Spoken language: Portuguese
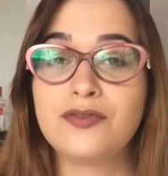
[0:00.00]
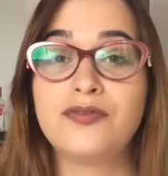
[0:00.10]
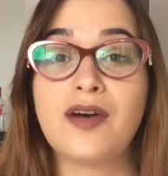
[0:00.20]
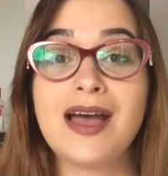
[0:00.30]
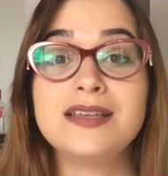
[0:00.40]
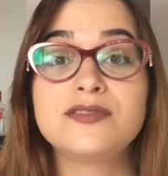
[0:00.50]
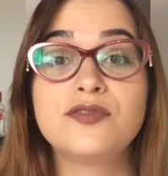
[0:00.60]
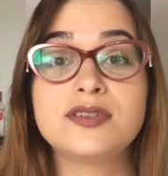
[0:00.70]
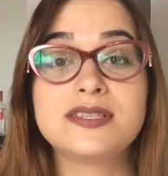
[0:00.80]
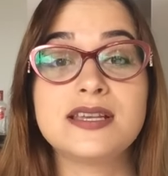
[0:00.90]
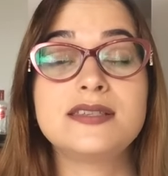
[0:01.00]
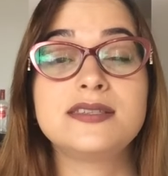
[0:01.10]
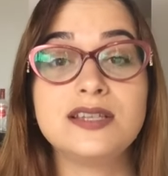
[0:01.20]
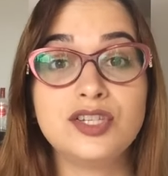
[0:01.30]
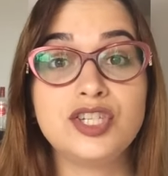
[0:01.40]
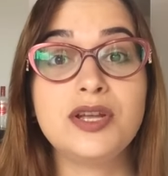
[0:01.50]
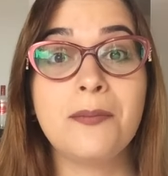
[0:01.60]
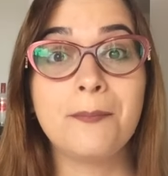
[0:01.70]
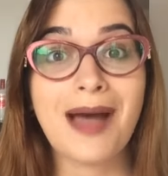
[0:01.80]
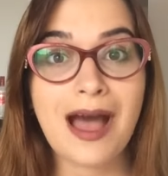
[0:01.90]
faz você se sentir
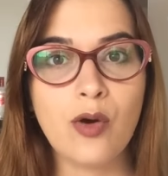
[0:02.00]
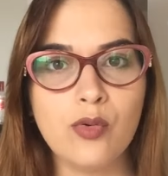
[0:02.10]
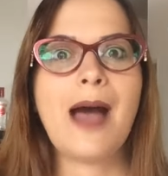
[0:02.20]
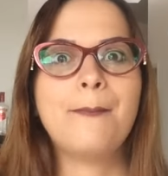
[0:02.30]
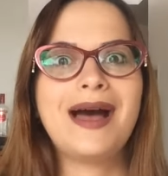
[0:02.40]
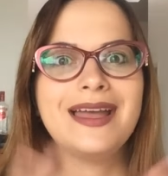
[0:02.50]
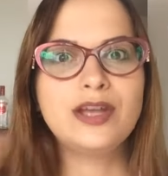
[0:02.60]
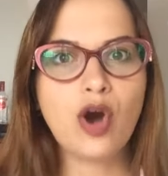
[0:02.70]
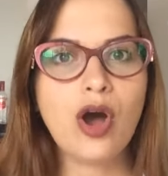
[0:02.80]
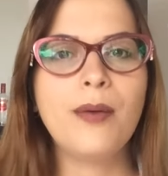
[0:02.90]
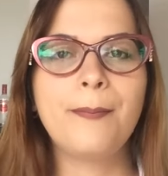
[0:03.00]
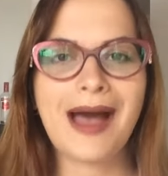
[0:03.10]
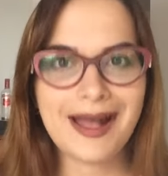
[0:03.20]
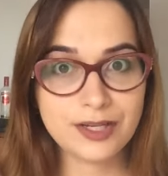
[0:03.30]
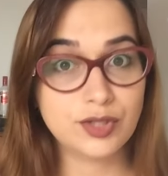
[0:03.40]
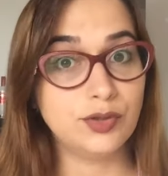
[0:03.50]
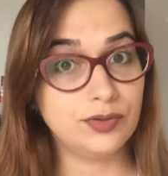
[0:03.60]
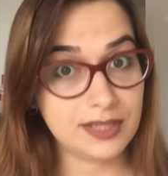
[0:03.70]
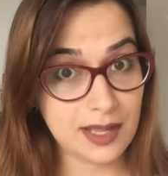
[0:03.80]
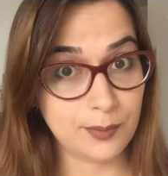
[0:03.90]
mal a maior parte do
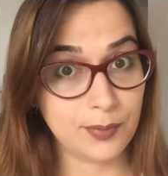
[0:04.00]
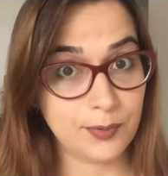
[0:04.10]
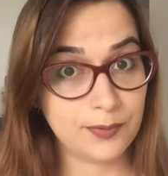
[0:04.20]
tempo?